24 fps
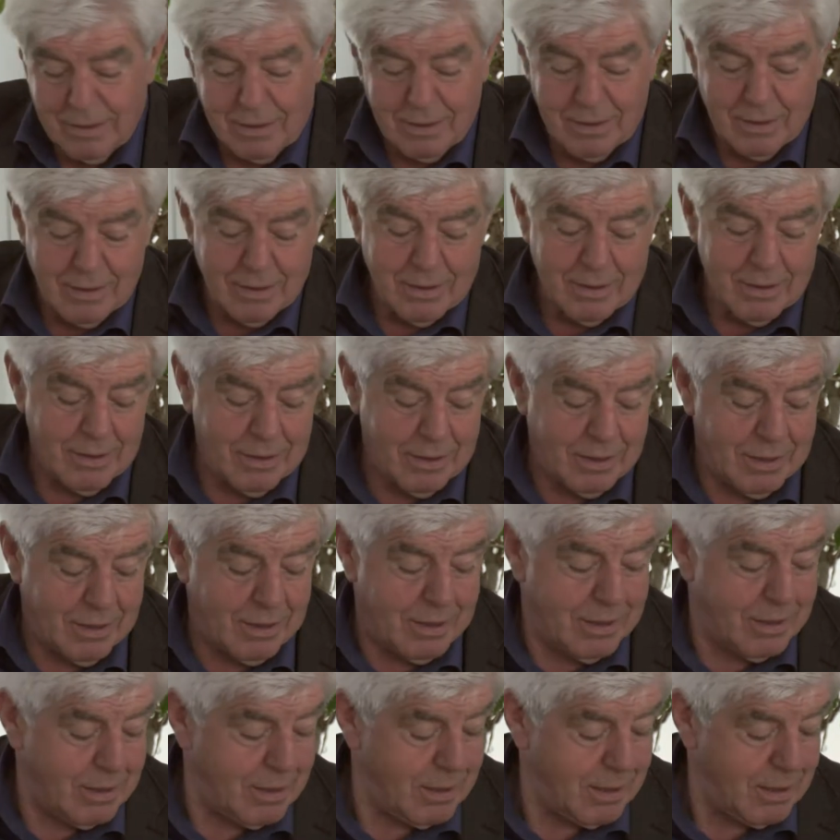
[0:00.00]
äh,
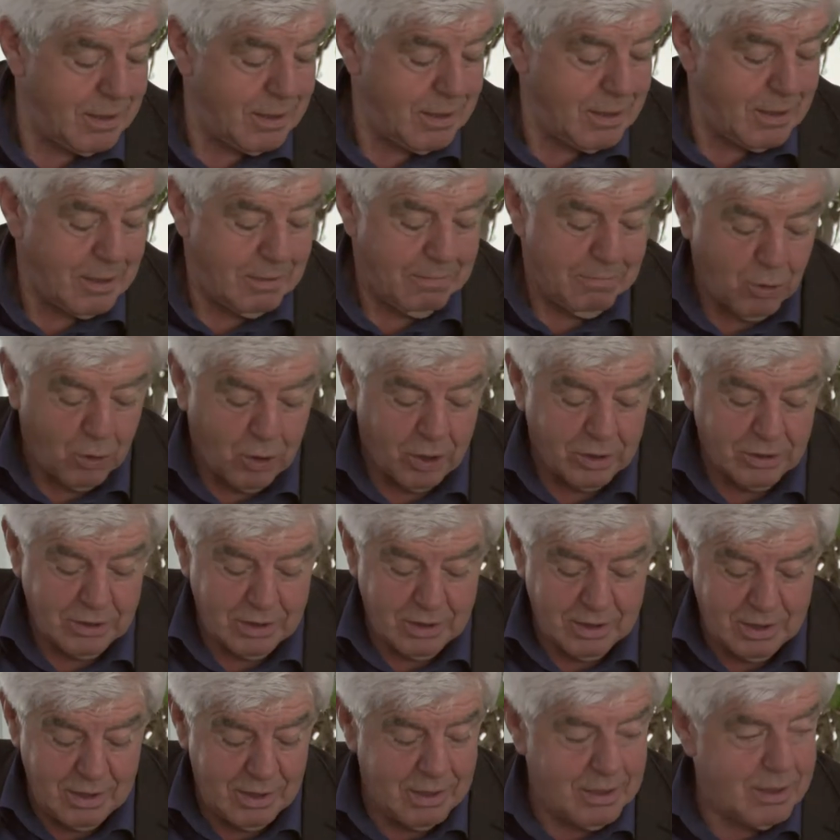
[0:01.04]

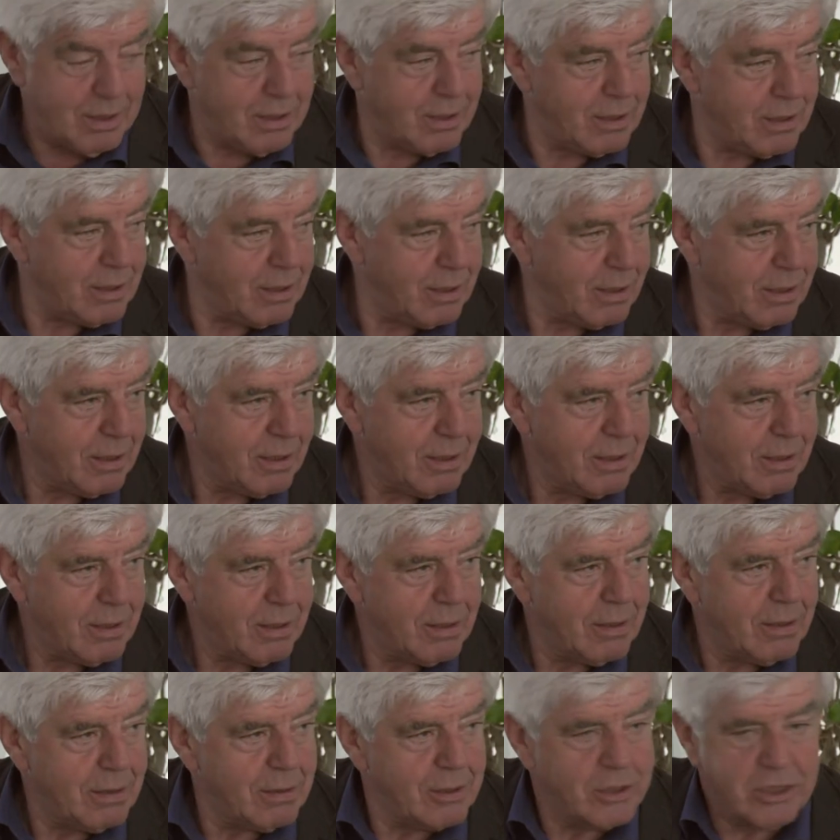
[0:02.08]
begonnen.
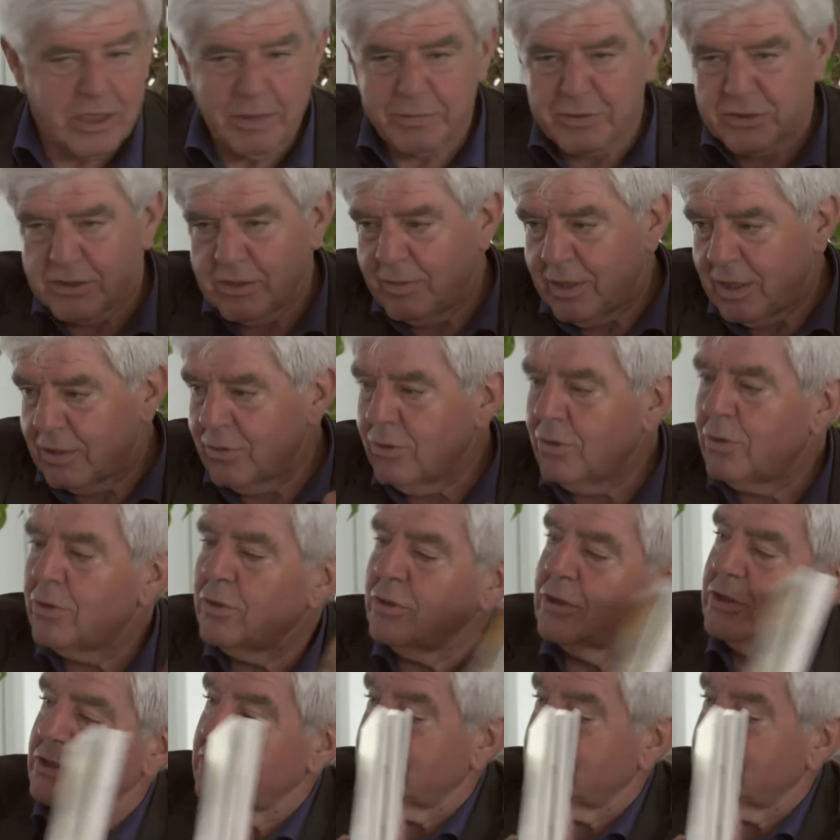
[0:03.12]
Ich schieb's nochmal hoch und